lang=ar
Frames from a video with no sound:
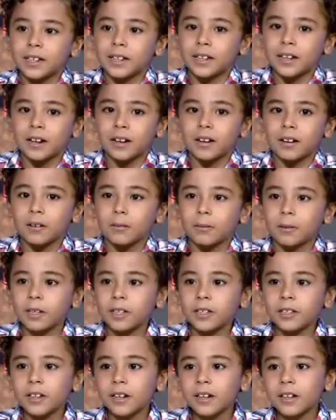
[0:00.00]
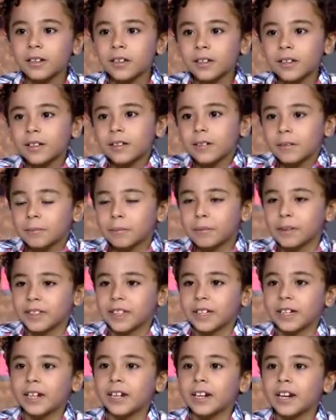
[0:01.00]
عربيه
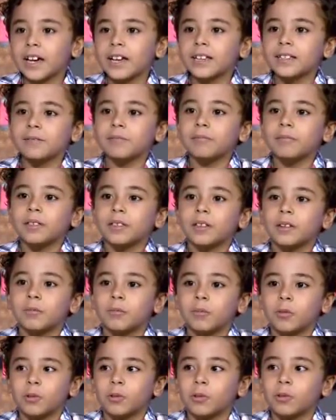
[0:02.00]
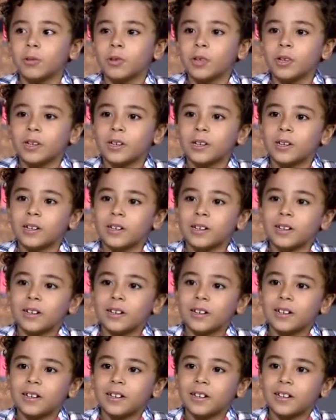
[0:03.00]
بتحل ازمه المرور
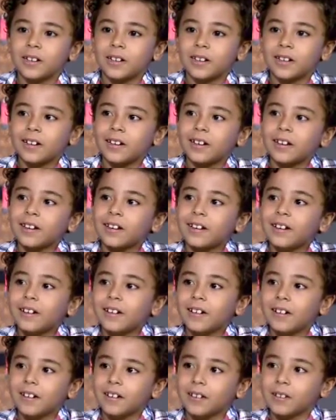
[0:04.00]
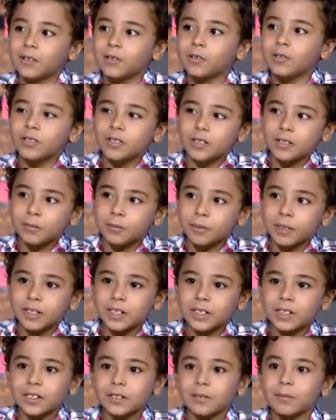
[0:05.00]
ازاي بقى كنت
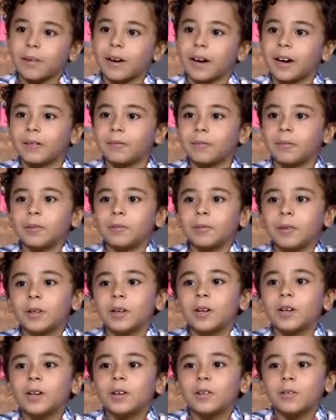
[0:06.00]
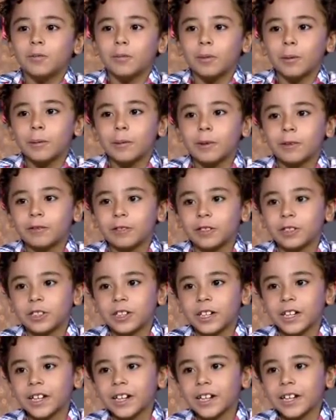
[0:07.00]
ماشي مع ماما وبابا في
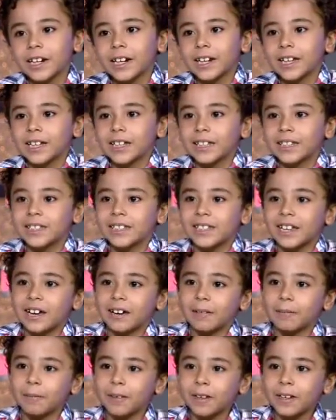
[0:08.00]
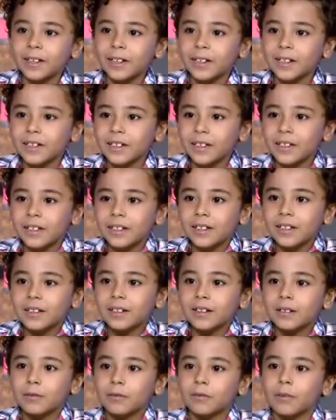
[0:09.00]
الشارع لقيت زحمه
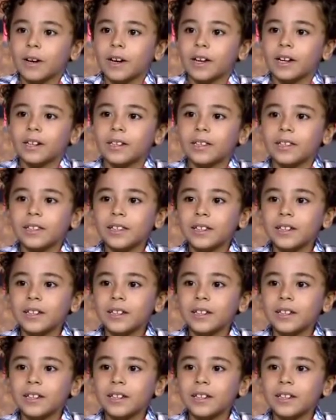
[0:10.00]
فقالت